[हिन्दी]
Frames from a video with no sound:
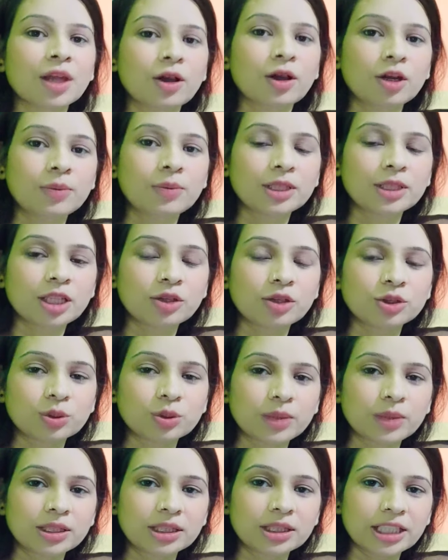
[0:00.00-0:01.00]
और बताओ
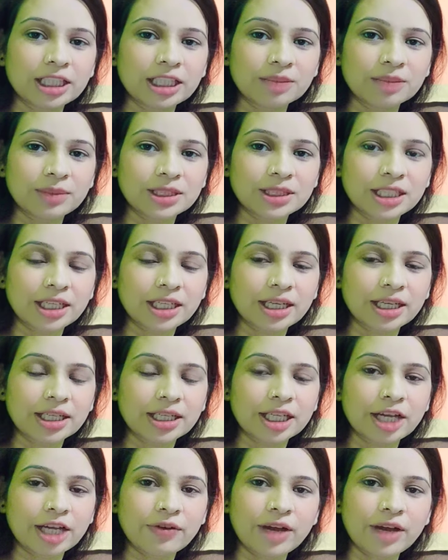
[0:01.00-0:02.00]
सुबह तीन बजे का
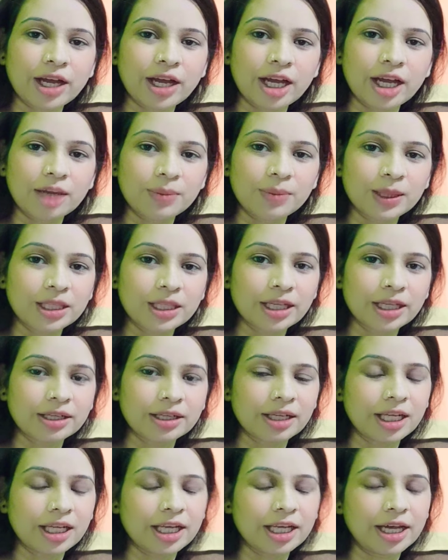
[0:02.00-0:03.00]
गया हुआ अभी तक
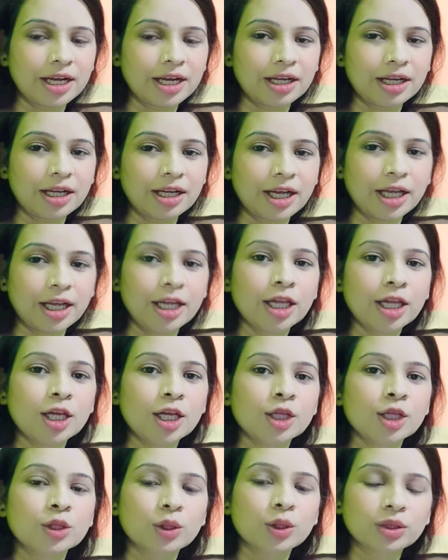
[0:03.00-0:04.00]
नहीं आ रखा है
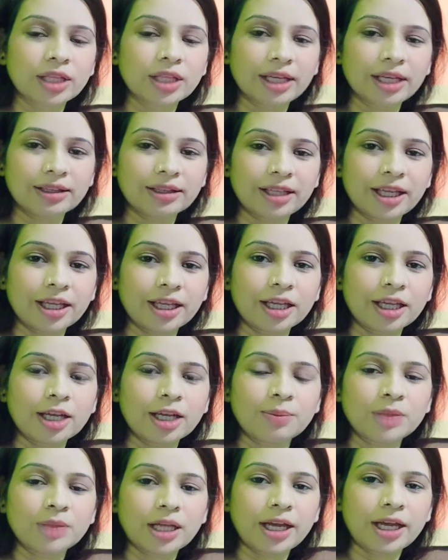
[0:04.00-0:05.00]
तो देखते हैं कि
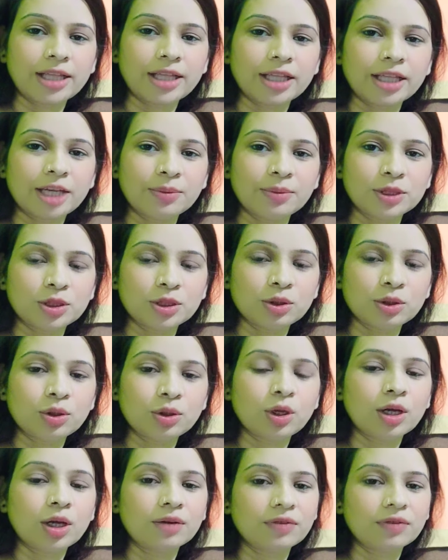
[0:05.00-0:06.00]
कब तक आता है बिजलू
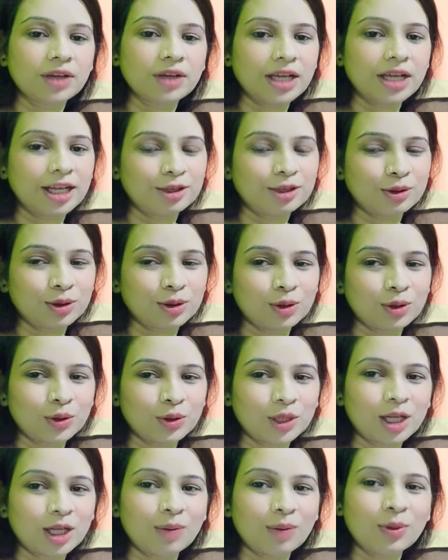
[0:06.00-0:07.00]
और फिलहाल तो
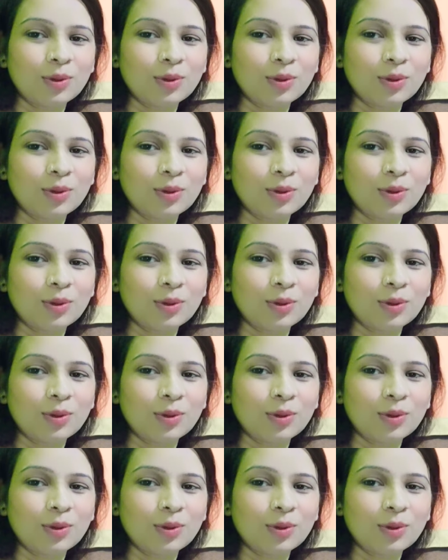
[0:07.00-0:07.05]
क्योंकि हम